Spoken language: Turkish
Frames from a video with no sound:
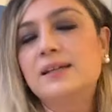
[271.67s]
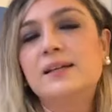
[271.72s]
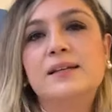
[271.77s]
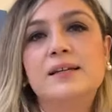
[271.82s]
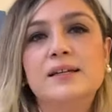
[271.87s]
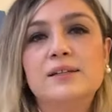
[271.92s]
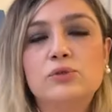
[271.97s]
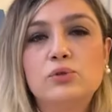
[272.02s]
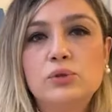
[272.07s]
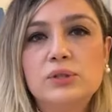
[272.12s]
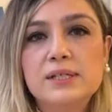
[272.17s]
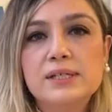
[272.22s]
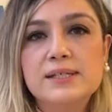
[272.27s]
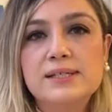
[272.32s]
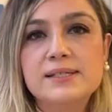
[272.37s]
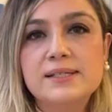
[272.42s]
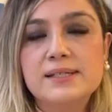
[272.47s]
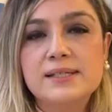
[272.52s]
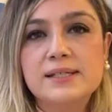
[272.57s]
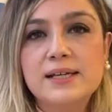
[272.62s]
E,
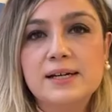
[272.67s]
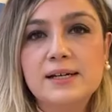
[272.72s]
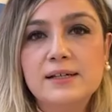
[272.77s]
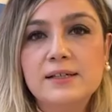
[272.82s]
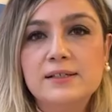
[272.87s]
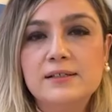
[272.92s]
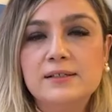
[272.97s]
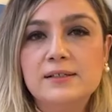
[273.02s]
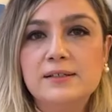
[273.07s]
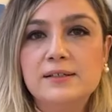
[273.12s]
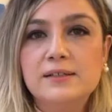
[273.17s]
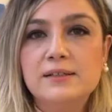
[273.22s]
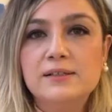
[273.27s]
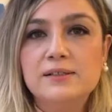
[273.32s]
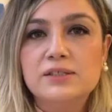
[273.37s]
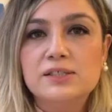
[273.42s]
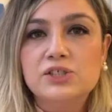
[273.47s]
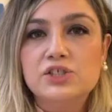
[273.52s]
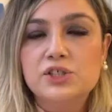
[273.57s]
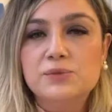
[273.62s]
dolayısıyla
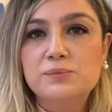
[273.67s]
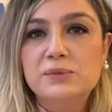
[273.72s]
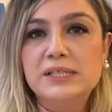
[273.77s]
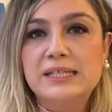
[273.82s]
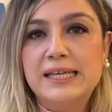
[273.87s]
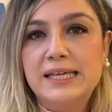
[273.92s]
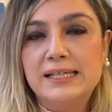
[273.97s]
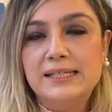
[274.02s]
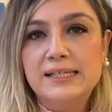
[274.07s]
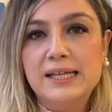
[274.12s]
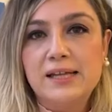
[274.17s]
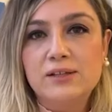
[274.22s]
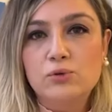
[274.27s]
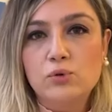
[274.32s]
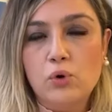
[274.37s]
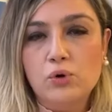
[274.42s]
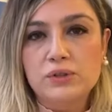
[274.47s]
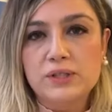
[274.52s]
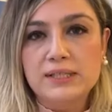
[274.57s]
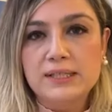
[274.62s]
e, şimdi
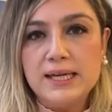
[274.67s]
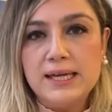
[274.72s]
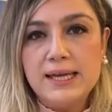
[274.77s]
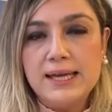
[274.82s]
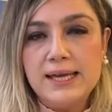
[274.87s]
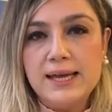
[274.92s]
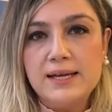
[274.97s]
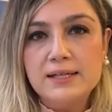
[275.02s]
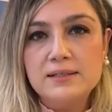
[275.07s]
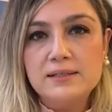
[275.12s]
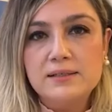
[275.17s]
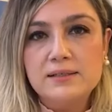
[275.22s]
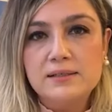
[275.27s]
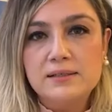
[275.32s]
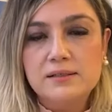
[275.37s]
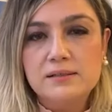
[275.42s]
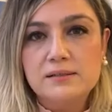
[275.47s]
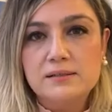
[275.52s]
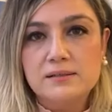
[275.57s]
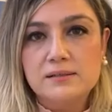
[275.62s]
gelinen noktada
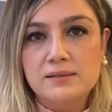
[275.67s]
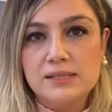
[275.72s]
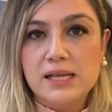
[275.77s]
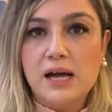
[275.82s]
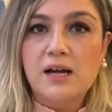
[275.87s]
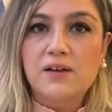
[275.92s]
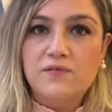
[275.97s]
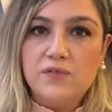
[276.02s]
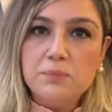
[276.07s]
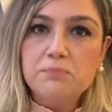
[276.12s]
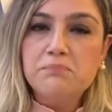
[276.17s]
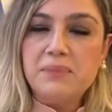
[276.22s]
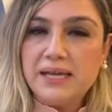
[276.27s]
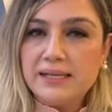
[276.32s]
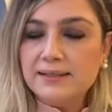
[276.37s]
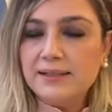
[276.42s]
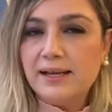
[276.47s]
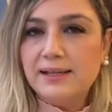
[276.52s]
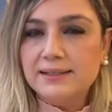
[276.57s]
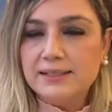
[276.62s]
eğer e, takvim
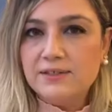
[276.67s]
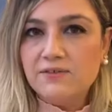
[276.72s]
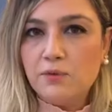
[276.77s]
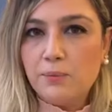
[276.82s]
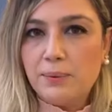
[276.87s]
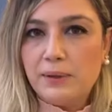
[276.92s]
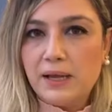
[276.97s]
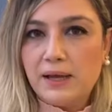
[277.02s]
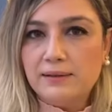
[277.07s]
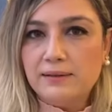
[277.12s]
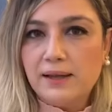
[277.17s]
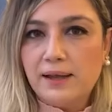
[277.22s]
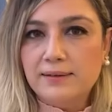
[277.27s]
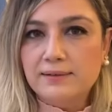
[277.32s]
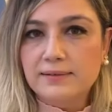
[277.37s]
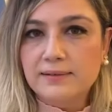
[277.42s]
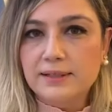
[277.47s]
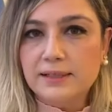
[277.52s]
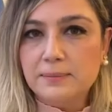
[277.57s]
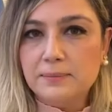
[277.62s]
beklendiği ve
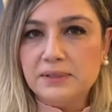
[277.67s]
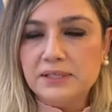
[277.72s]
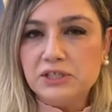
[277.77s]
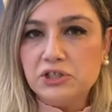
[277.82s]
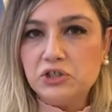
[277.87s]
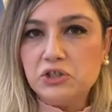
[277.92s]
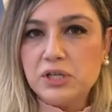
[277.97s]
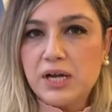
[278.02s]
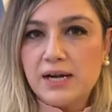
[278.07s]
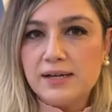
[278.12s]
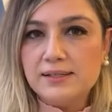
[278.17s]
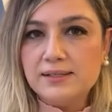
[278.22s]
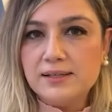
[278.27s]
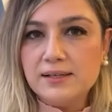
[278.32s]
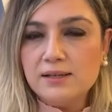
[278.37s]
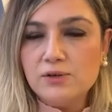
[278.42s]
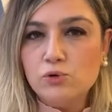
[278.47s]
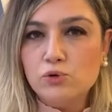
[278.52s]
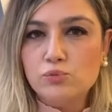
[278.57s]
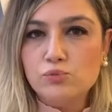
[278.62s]
planlandığı gibi
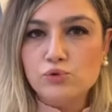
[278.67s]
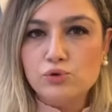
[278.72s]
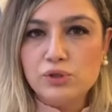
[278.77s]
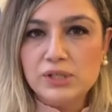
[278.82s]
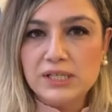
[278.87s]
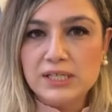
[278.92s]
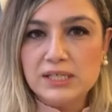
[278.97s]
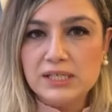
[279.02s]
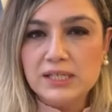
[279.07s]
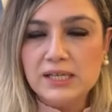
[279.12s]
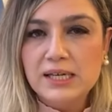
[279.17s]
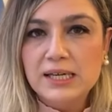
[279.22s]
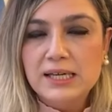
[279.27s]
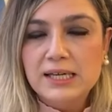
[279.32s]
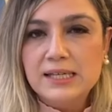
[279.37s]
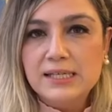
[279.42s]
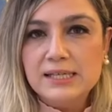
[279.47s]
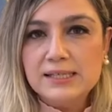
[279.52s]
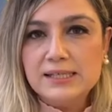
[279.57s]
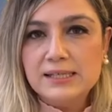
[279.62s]
işlerse önümüzdeki
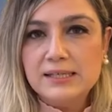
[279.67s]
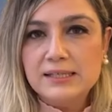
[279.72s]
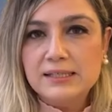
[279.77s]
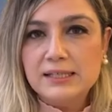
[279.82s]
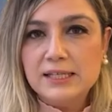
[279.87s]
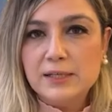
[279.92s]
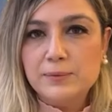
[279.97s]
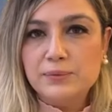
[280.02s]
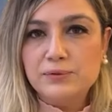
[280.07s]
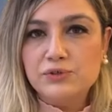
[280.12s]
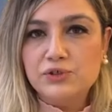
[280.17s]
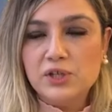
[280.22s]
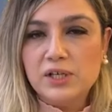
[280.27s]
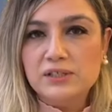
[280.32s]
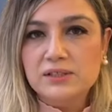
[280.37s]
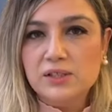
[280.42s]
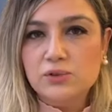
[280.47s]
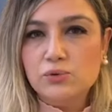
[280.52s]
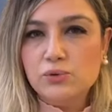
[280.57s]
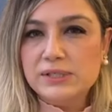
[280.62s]
yaz ayında
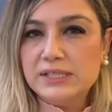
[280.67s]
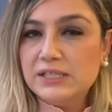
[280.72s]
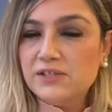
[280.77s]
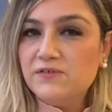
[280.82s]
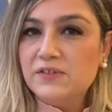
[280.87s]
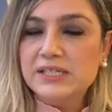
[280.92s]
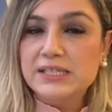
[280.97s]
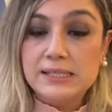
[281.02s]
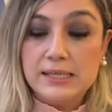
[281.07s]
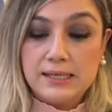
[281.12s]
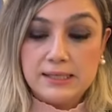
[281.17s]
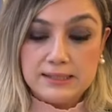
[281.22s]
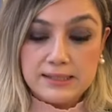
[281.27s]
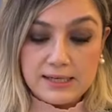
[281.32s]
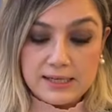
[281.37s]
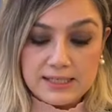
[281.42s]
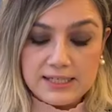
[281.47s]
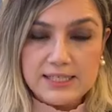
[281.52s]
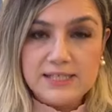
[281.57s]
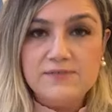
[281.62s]
yapılacak NATO zirvesine
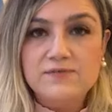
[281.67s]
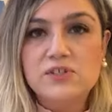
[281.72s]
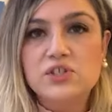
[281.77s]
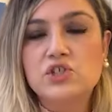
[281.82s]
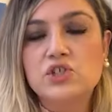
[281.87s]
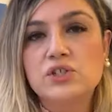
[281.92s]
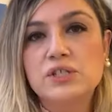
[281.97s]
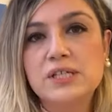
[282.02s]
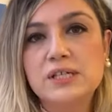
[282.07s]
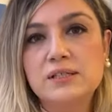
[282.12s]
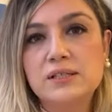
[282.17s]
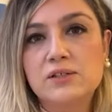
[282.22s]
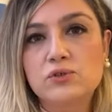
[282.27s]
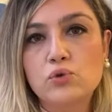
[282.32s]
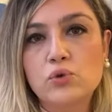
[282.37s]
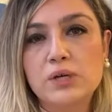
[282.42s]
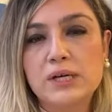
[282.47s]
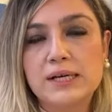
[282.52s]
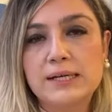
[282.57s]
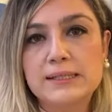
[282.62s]
kadar İsveç'in de
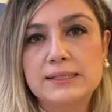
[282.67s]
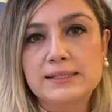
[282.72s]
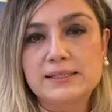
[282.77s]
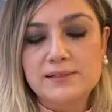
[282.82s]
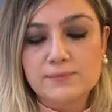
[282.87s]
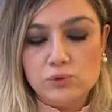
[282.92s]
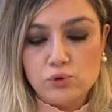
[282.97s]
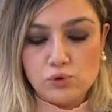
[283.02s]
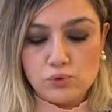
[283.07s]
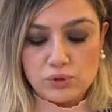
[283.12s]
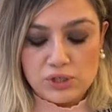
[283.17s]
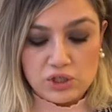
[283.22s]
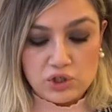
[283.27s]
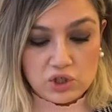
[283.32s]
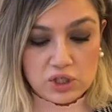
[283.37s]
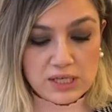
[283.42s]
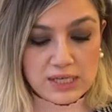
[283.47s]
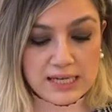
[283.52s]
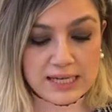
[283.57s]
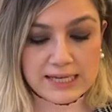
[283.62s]
NATO'ya katılım
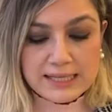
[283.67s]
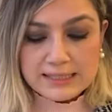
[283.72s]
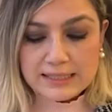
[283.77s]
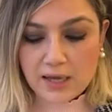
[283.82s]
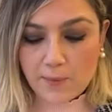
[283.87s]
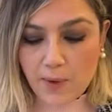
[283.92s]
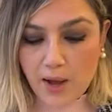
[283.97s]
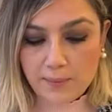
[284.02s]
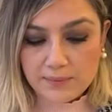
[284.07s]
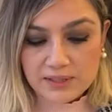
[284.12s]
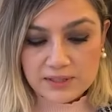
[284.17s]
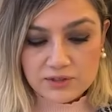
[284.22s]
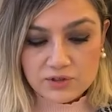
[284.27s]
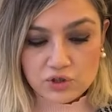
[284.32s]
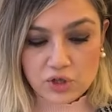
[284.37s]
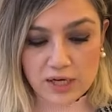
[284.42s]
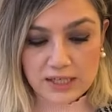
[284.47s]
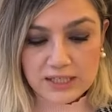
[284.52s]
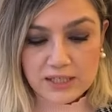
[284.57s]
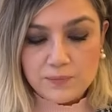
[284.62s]
süreci
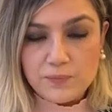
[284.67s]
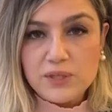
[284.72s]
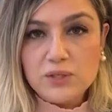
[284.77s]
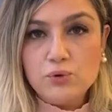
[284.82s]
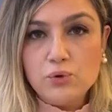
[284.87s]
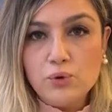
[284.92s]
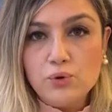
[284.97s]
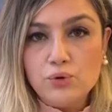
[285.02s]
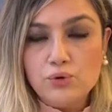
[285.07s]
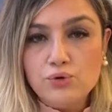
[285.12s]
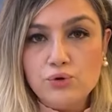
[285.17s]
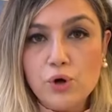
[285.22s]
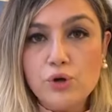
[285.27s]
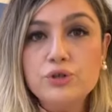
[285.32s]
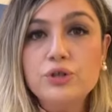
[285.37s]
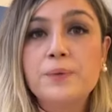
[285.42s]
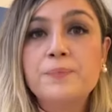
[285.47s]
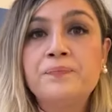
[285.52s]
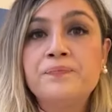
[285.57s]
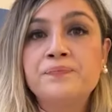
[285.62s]
tamamlanacak gibi
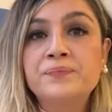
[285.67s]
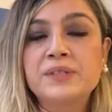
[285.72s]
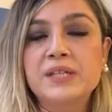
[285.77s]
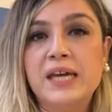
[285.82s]
görünüyor.